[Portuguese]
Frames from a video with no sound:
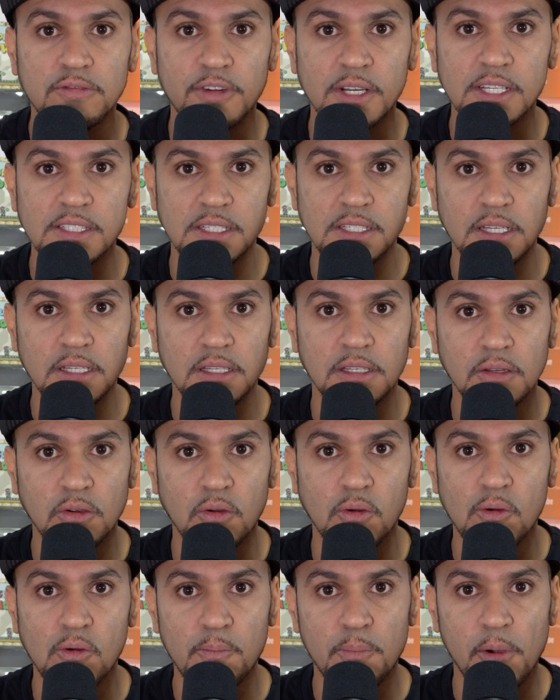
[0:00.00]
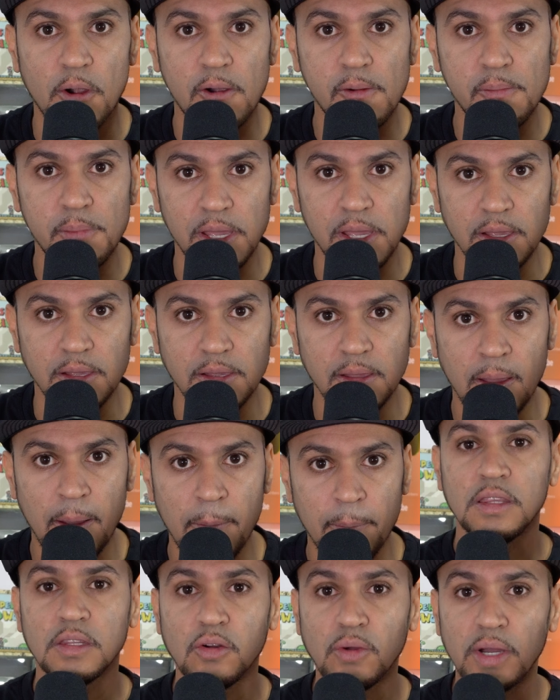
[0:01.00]
fazer aqui com o power bank.
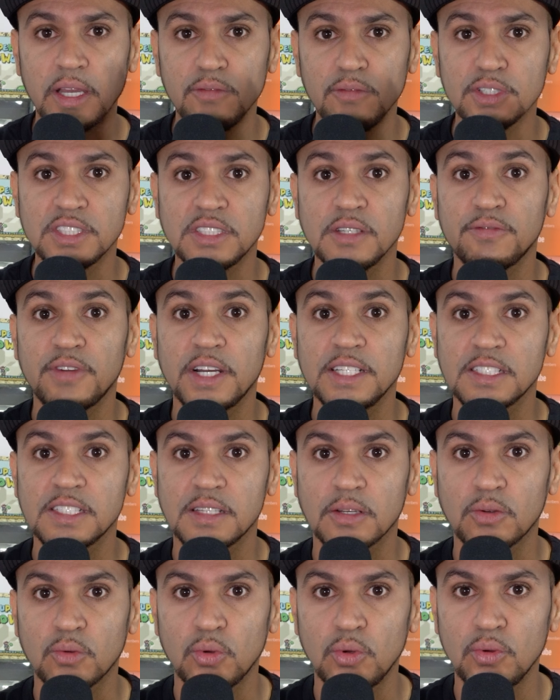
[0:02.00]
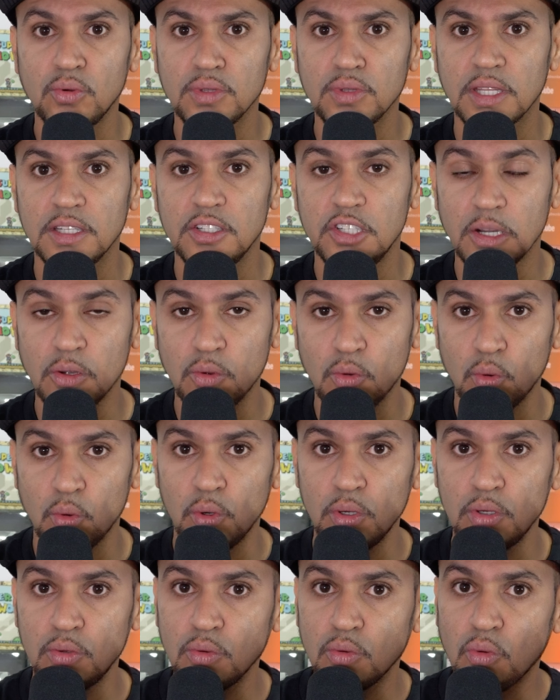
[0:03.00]
Então aí você faz essa conta de
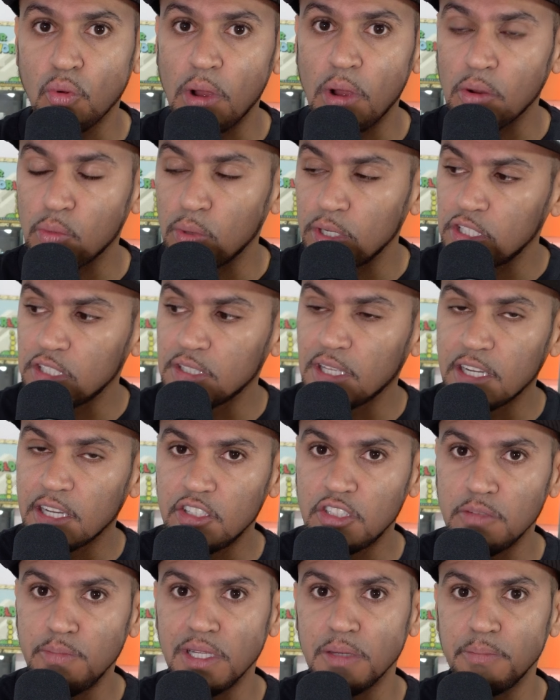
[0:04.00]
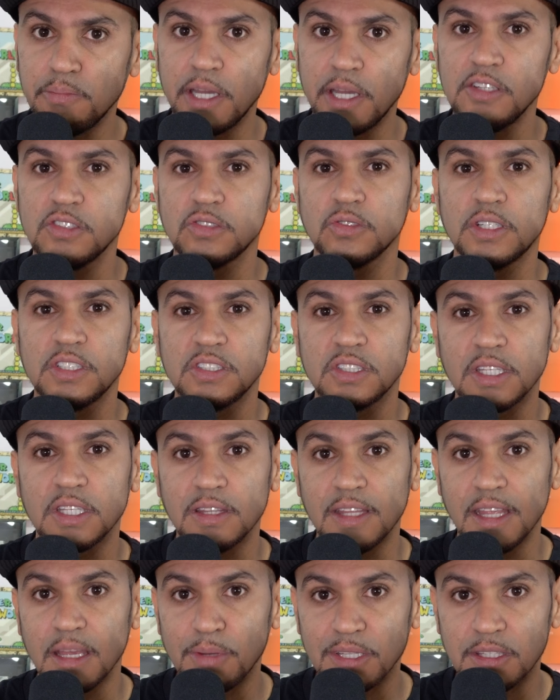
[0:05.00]
acordo com a quantidade de miliamperes horas que
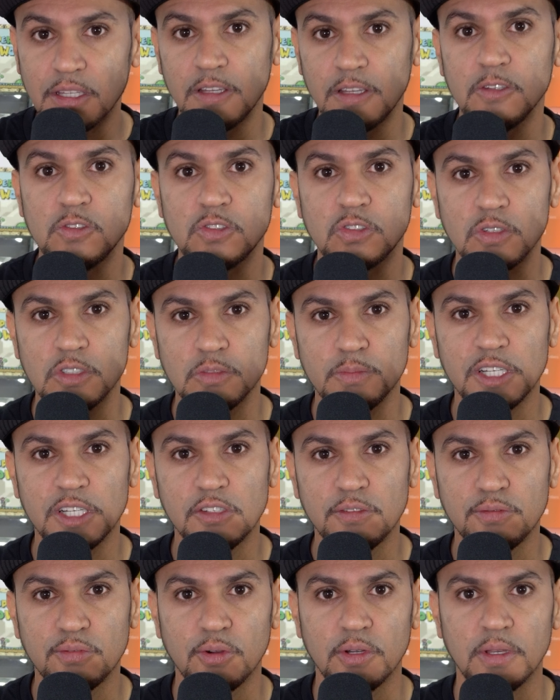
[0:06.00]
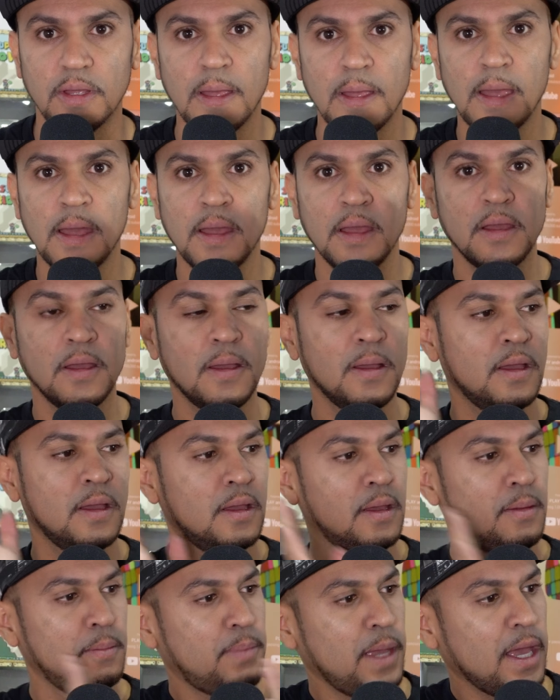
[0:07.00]
tem a bateria do seu smartphone.
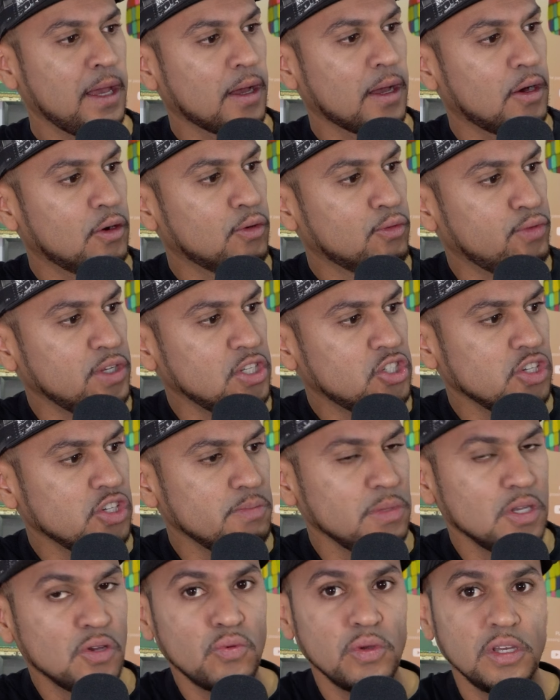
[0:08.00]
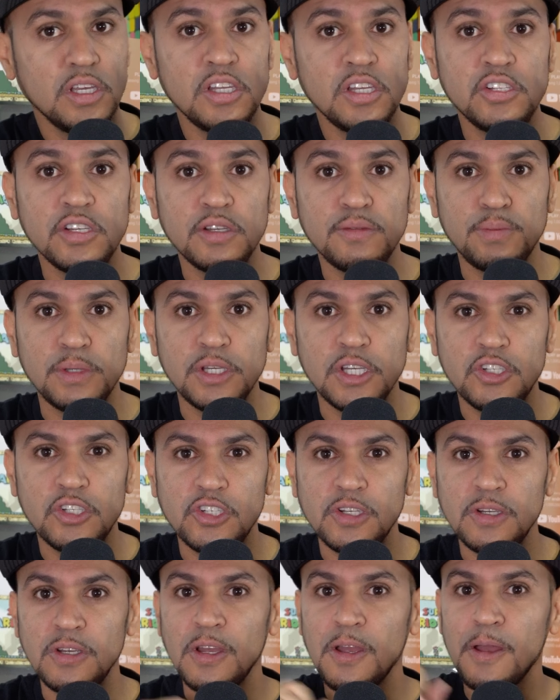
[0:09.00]
Pega o 20.000 e
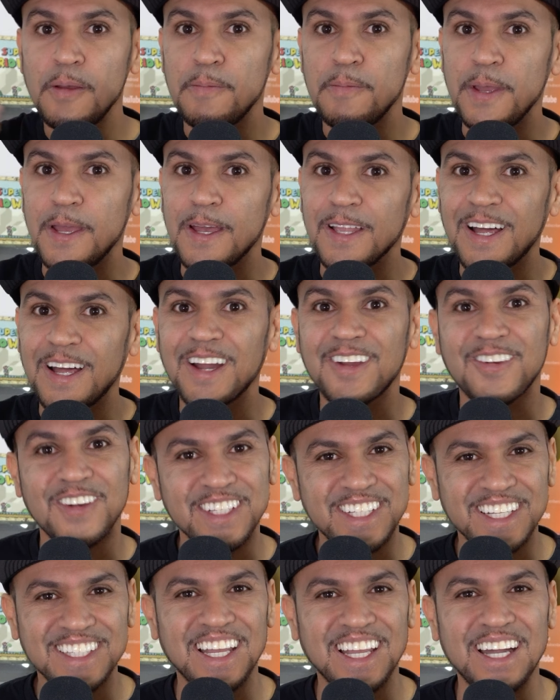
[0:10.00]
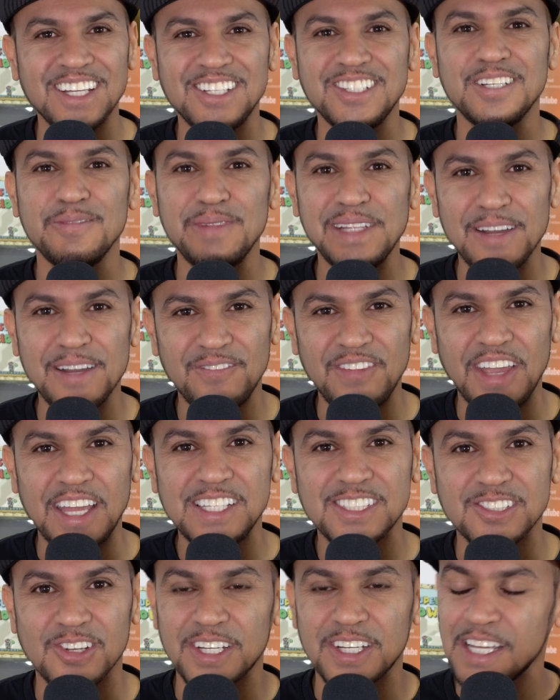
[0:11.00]
divide pela quantidade de
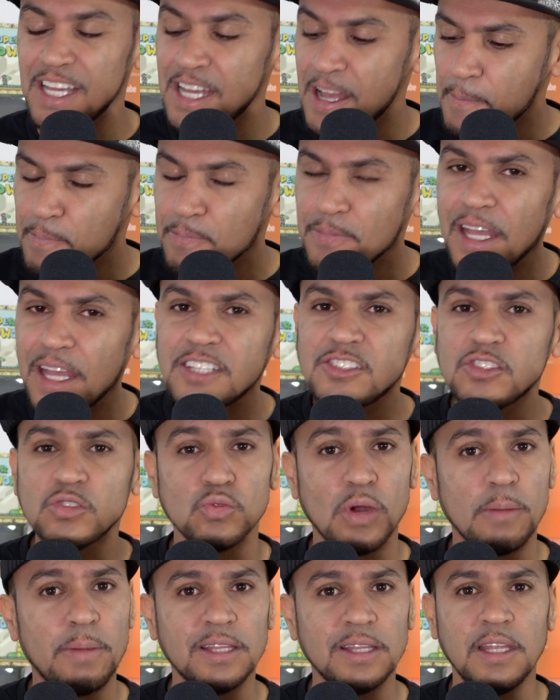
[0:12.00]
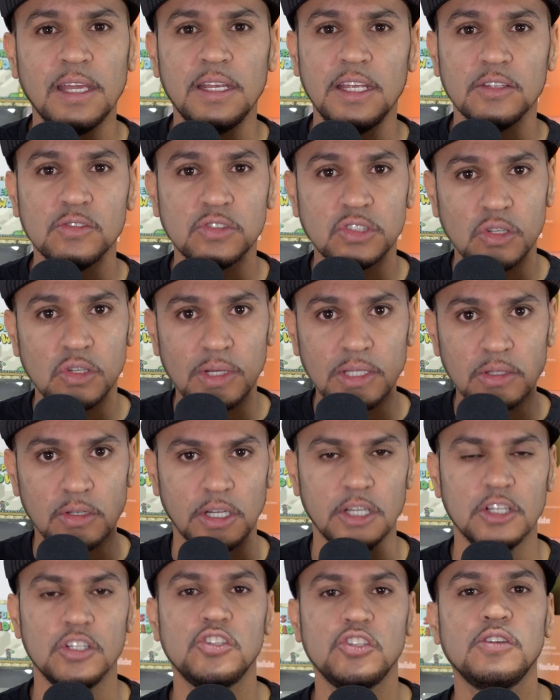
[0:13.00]
miliamperes hora da sua bateria do seu
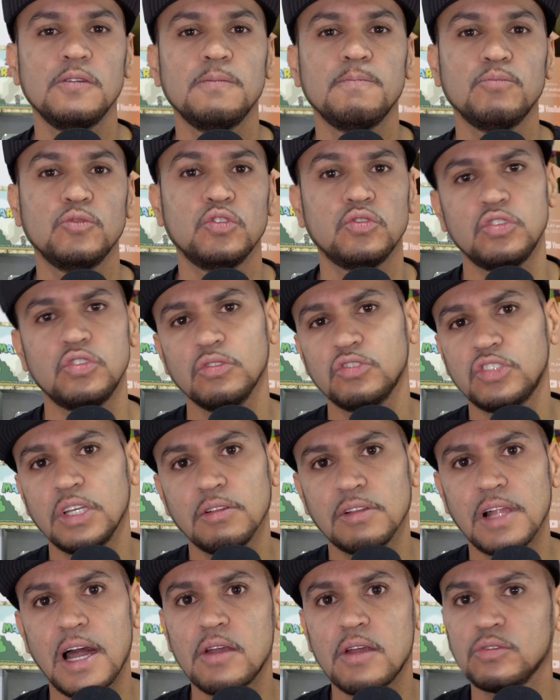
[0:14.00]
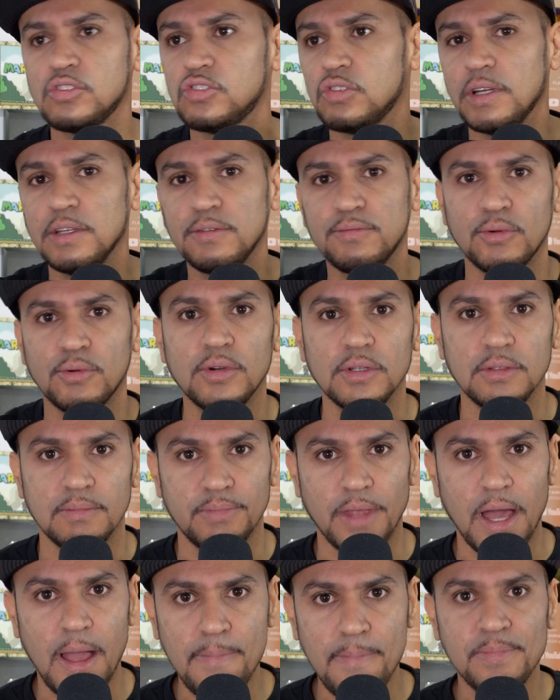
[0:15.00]
Android, do seu celular ou do seu iPhone,
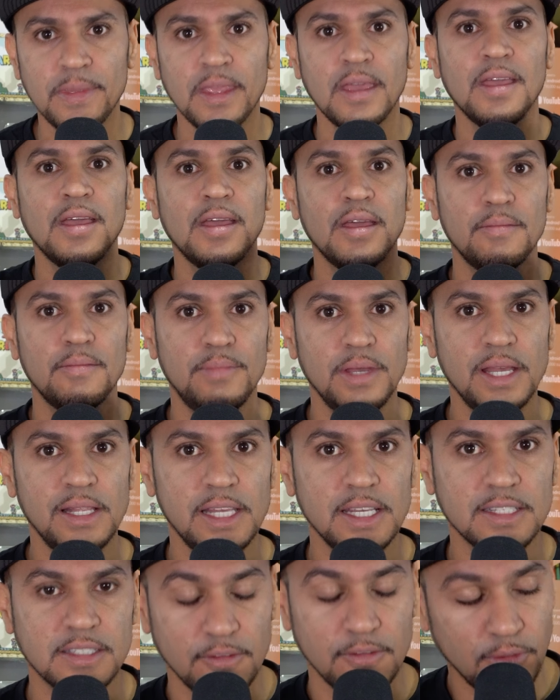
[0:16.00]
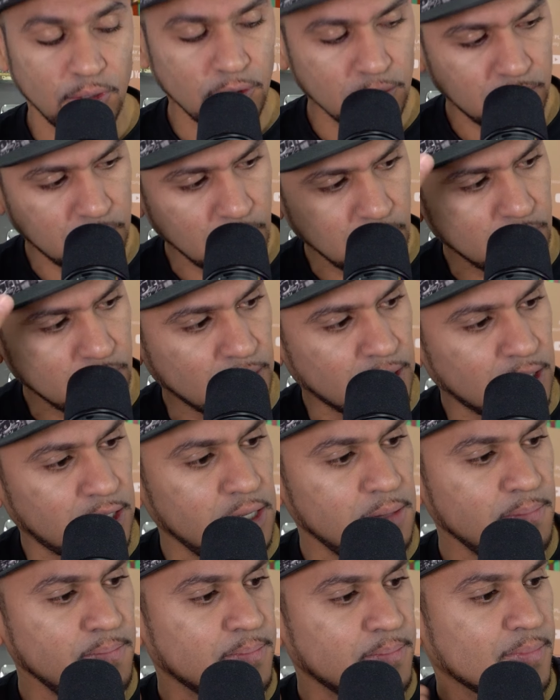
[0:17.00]
tá? Beleza, voltando
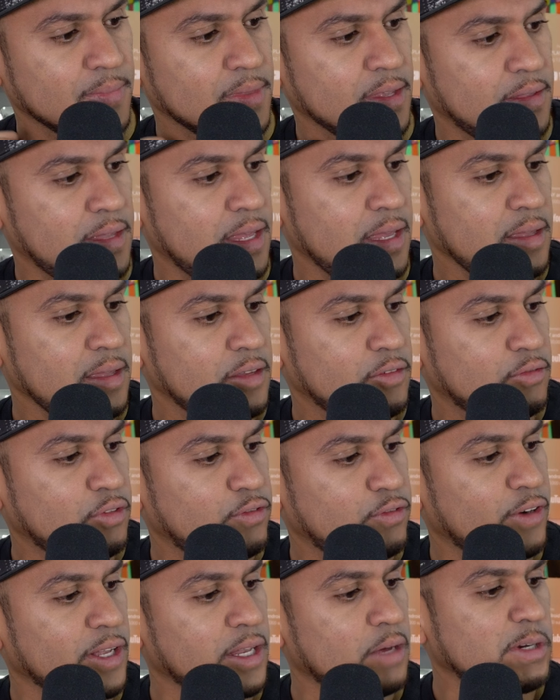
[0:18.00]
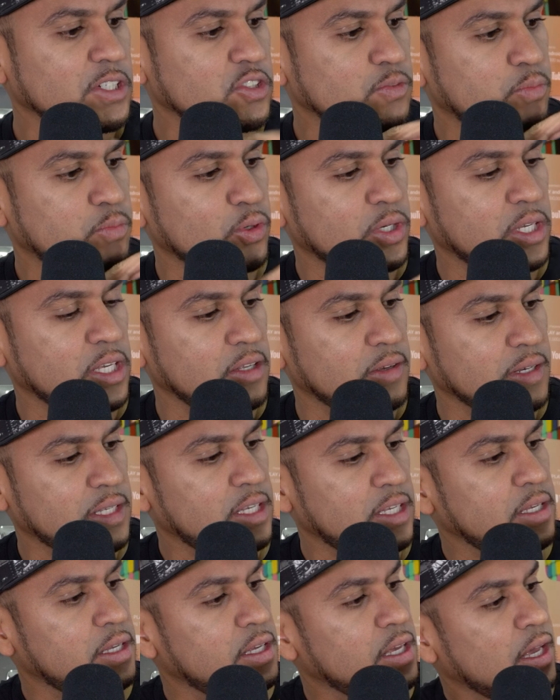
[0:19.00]
aqui né? Vou falar mais um pouquinho
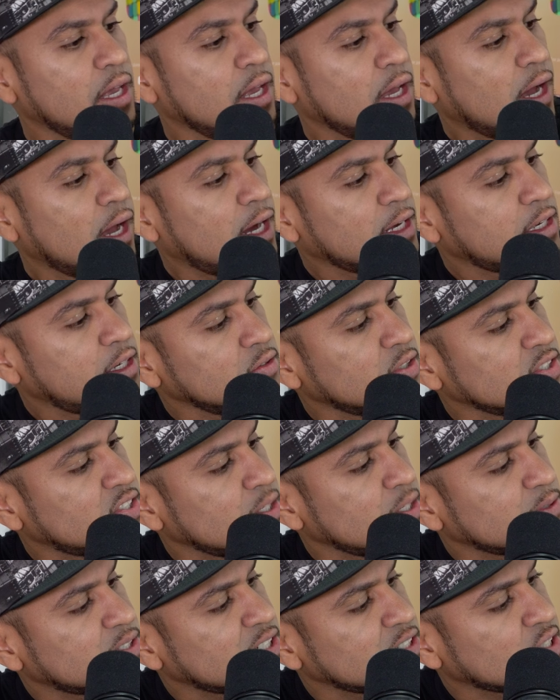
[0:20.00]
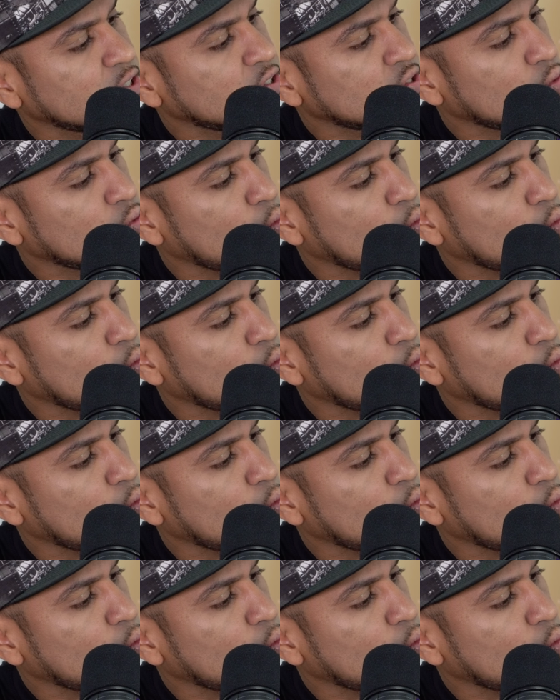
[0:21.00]
aqui. Aqui nós temos essas